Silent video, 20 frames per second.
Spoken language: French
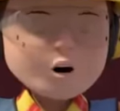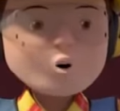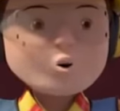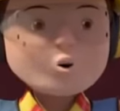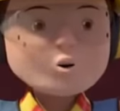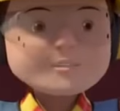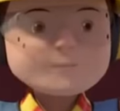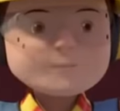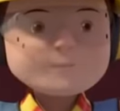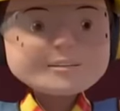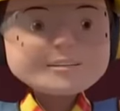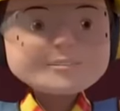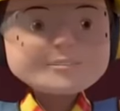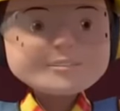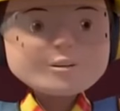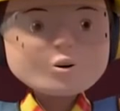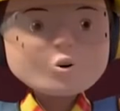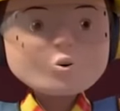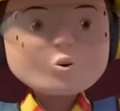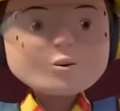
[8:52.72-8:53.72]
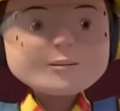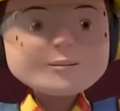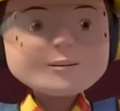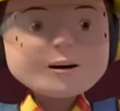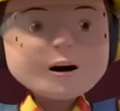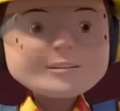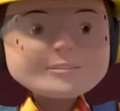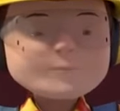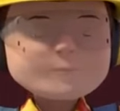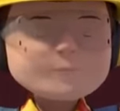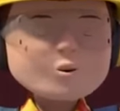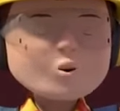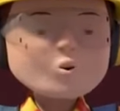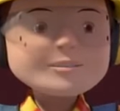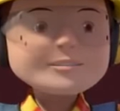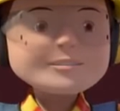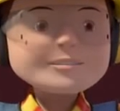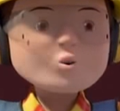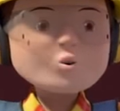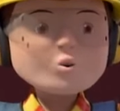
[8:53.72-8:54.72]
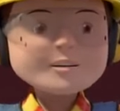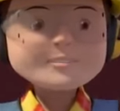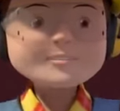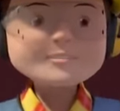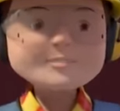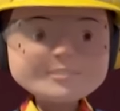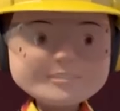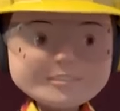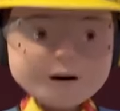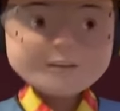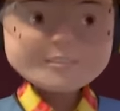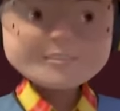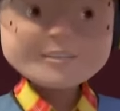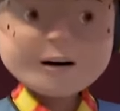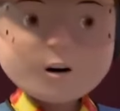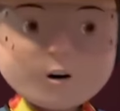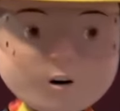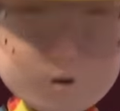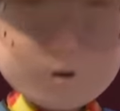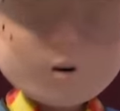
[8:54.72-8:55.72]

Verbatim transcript: je vais te demander de reculer. Je vais mettre la tronçonneuse en